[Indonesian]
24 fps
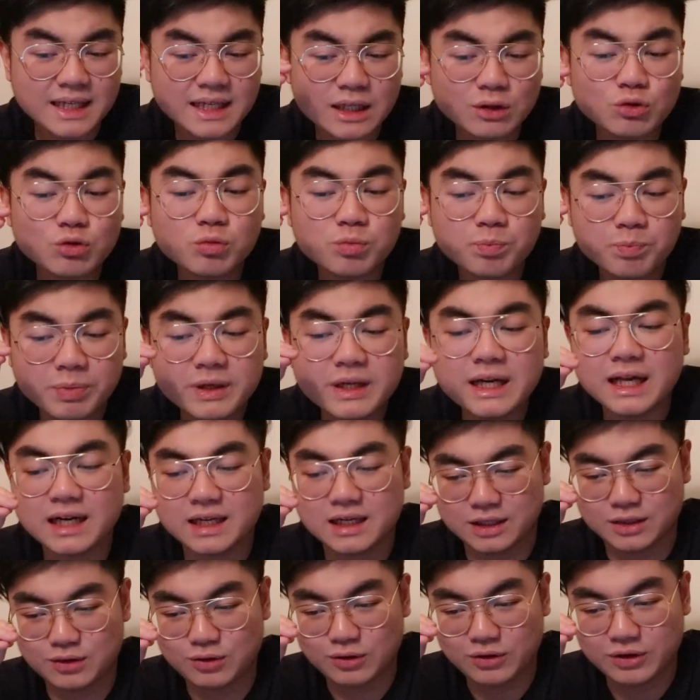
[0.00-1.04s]
ini itu
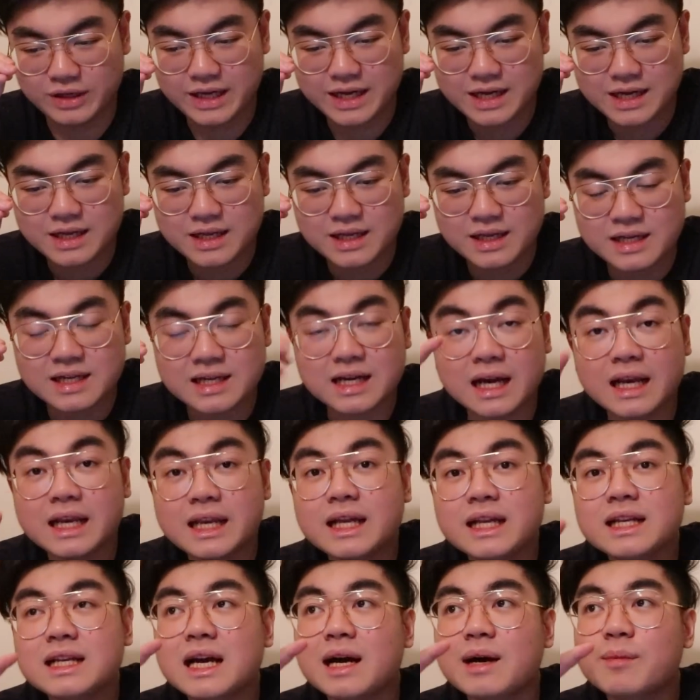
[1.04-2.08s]
benar gitu loh ya.
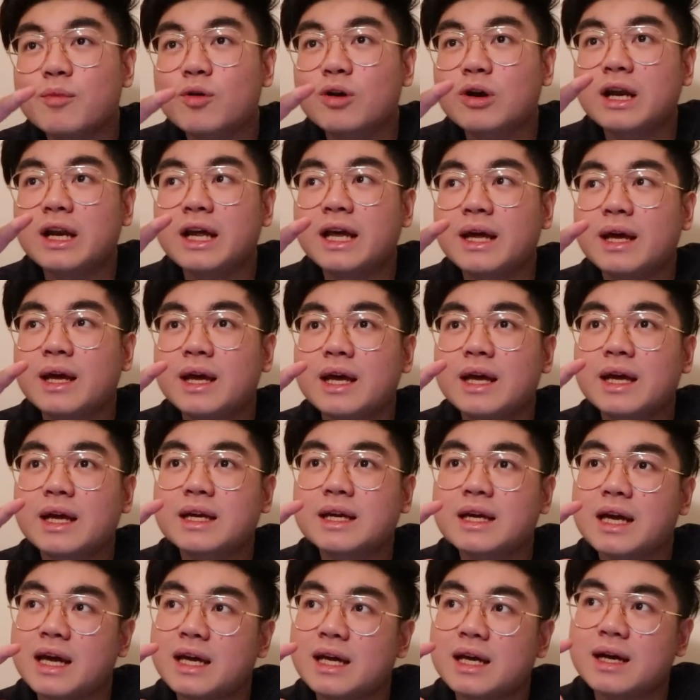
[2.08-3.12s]
Kalian nggak boleh
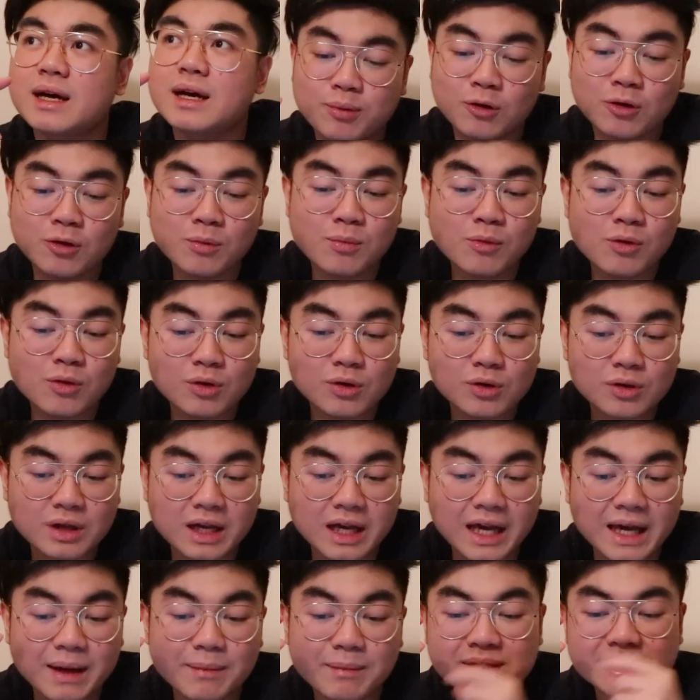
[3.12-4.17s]
kayak promo
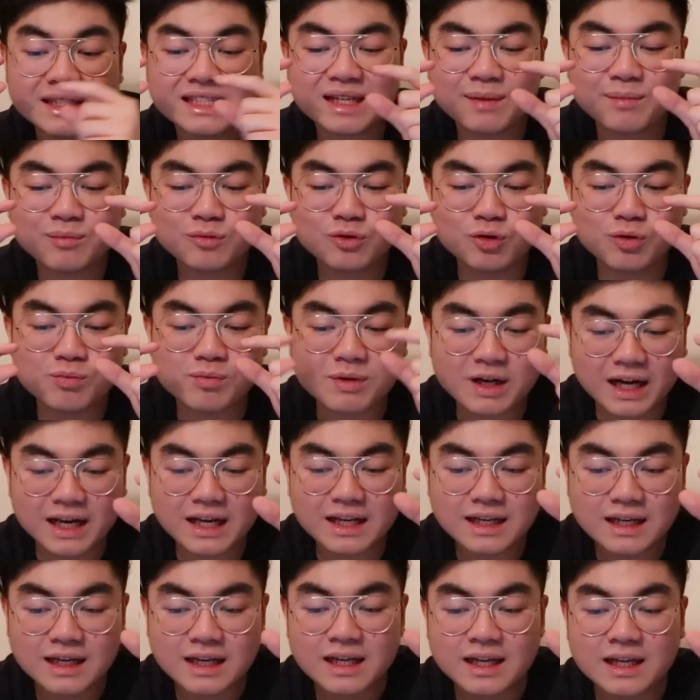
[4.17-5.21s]
kayak
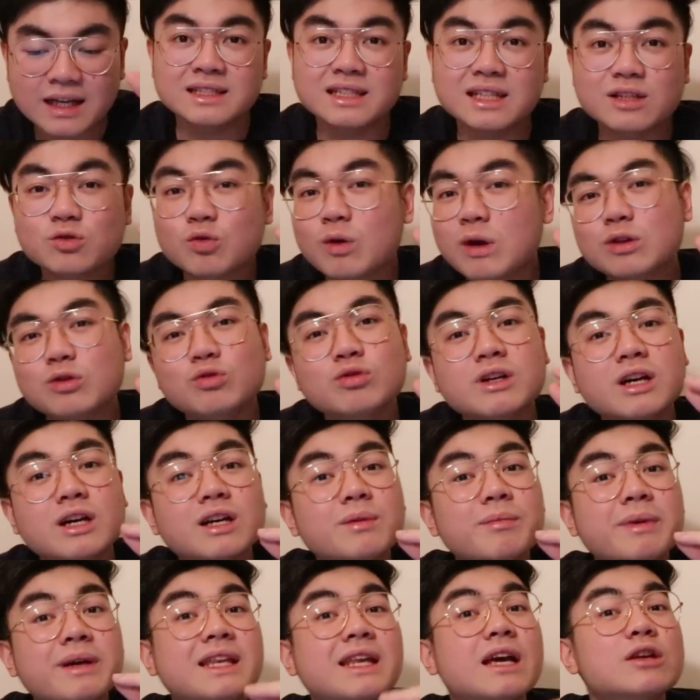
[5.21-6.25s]
mencantumkan sesuatu
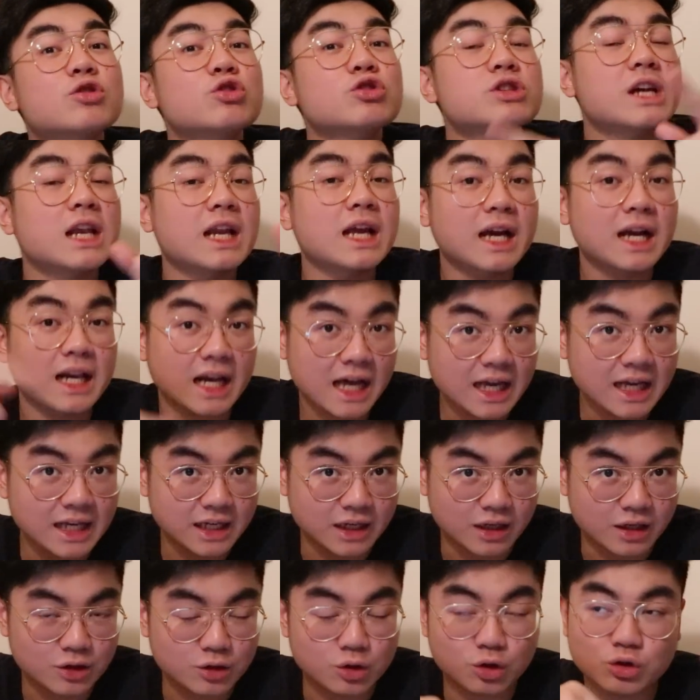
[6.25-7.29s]
ke media sosial yang lain.
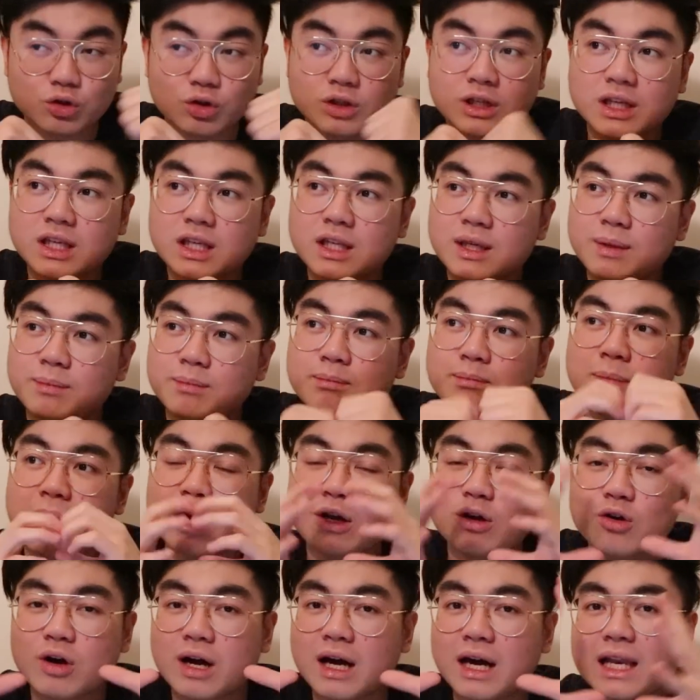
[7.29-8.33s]
Contohnya di
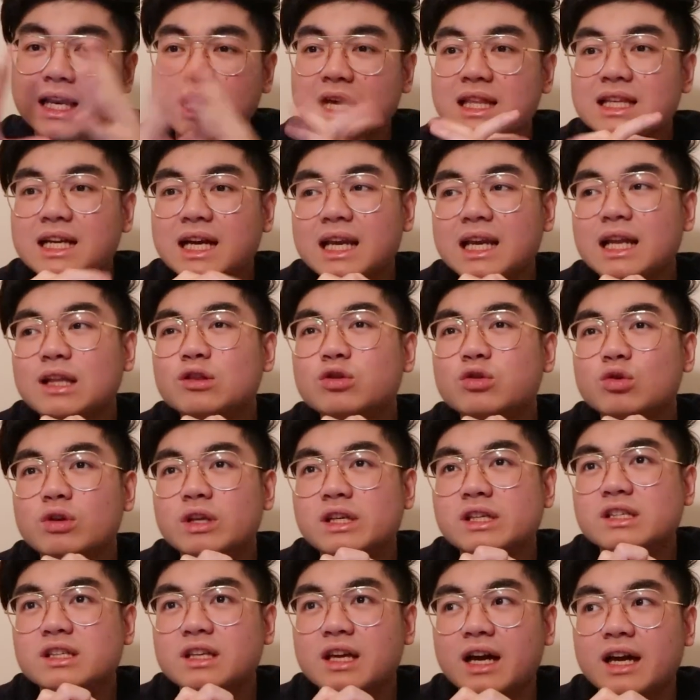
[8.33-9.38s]
bio kalian kalian
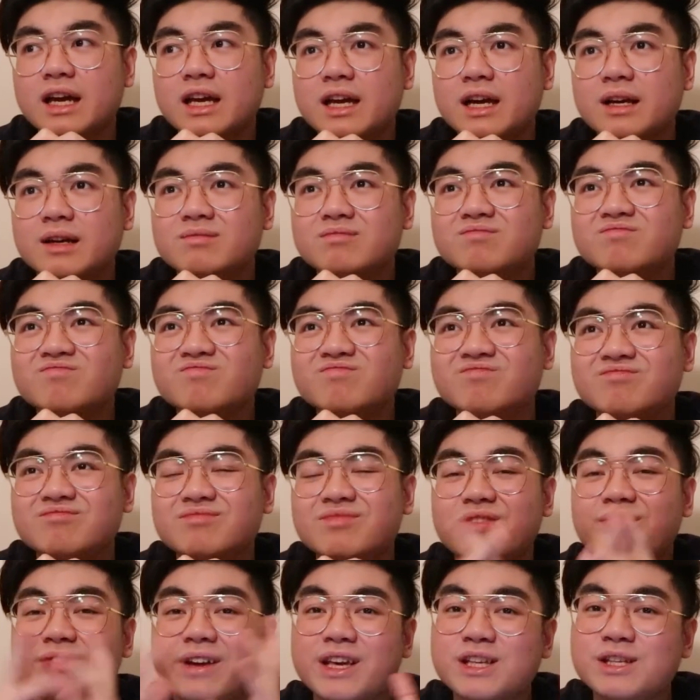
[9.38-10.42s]
tulis kayak hmm,
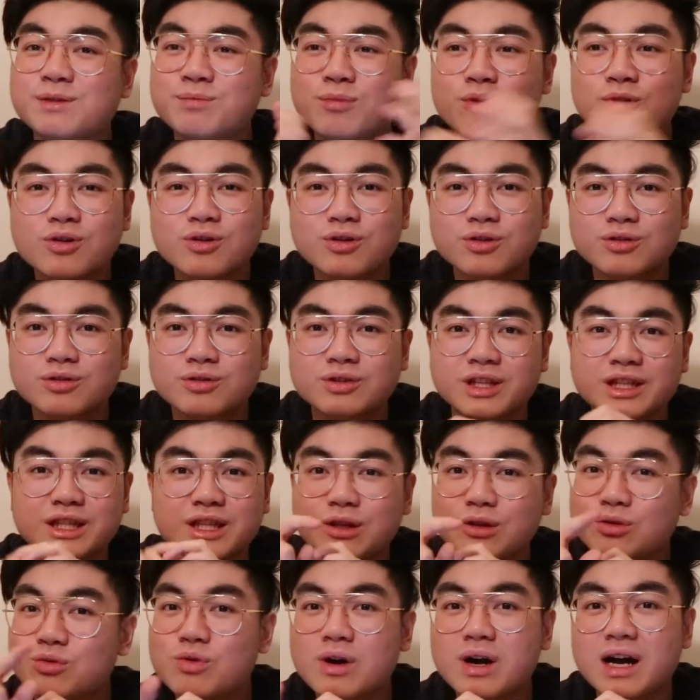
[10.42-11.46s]
Facebook
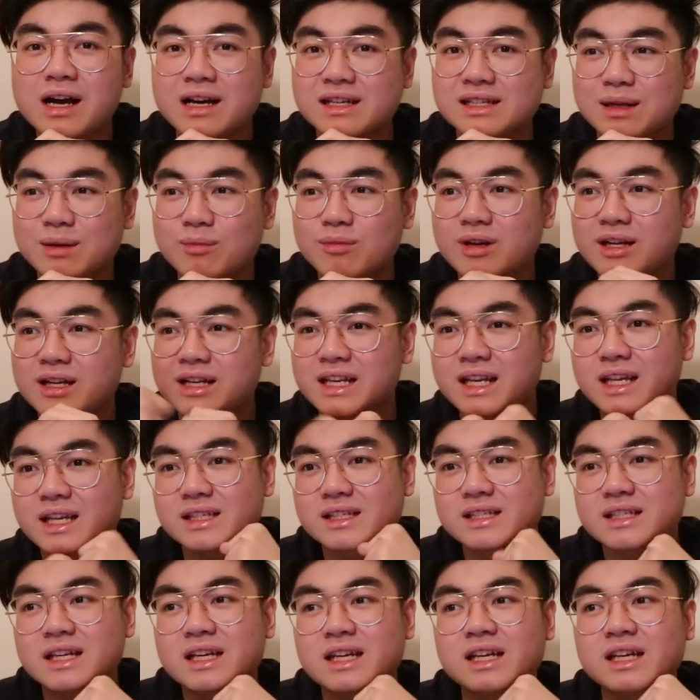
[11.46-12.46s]
titik dua Samuel Chris